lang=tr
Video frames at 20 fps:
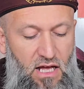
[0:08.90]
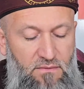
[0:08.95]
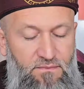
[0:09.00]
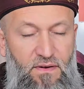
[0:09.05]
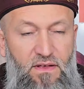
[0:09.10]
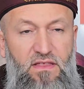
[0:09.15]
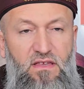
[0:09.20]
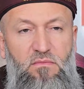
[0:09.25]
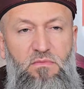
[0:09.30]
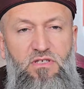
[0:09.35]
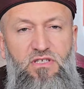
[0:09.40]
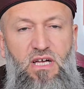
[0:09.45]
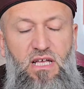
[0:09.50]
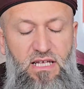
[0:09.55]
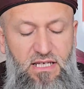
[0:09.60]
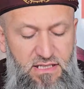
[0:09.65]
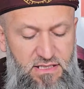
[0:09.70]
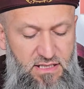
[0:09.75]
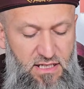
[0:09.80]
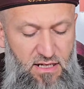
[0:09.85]
Efendimiz
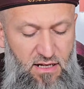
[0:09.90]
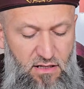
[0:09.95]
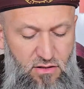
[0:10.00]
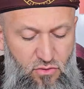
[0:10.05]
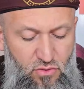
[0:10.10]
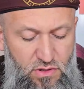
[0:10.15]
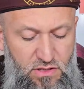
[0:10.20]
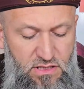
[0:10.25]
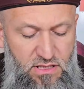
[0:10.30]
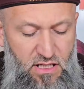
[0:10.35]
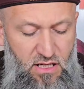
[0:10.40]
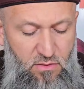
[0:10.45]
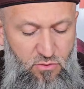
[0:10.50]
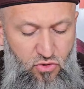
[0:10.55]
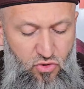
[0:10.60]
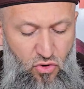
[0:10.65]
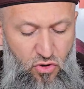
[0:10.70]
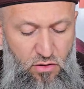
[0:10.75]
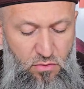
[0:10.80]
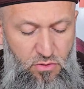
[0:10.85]
Aleyhisselatü
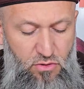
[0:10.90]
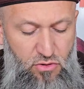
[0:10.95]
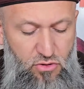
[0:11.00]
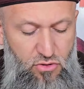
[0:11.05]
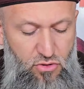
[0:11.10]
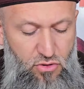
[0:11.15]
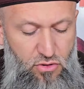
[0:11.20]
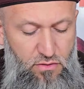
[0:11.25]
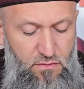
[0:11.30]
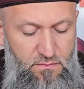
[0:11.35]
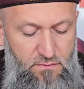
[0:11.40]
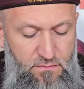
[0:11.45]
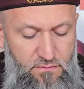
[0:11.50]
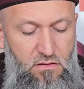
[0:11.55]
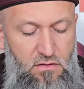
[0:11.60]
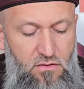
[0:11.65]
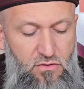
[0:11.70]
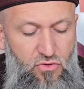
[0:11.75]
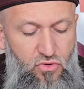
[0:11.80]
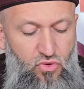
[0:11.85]
Vesselam şöyle buyurdu.
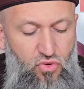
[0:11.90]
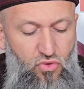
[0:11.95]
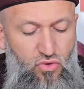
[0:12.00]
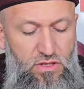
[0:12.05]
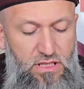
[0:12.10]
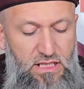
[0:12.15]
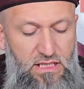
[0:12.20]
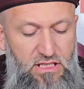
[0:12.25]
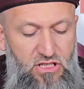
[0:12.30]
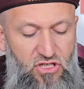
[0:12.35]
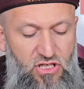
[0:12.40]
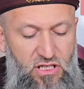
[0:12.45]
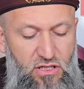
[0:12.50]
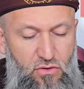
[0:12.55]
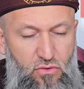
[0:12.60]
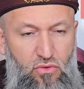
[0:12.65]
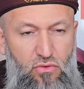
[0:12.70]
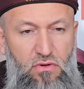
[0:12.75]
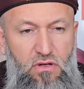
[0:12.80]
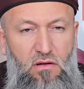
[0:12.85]
Şu yedi
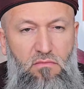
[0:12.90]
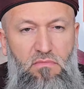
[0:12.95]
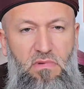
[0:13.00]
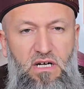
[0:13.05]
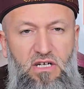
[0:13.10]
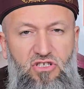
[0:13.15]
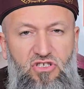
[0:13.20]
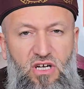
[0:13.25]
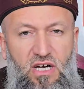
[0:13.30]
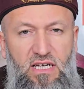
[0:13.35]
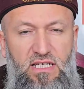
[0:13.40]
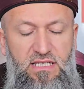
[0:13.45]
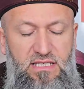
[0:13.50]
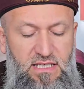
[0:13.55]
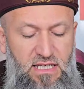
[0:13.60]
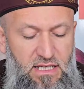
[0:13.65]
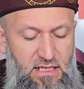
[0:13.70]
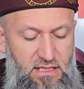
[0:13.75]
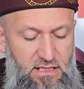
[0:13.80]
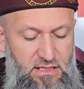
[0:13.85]
şeyi kullanmak
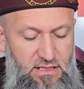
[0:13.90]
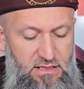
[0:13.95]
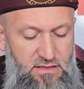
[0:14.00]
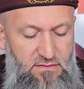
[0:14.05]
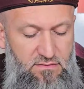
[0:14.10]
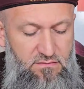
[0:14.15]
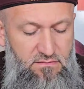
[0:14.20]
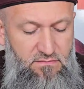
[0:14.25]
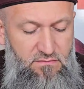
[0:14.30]
caiz değildir.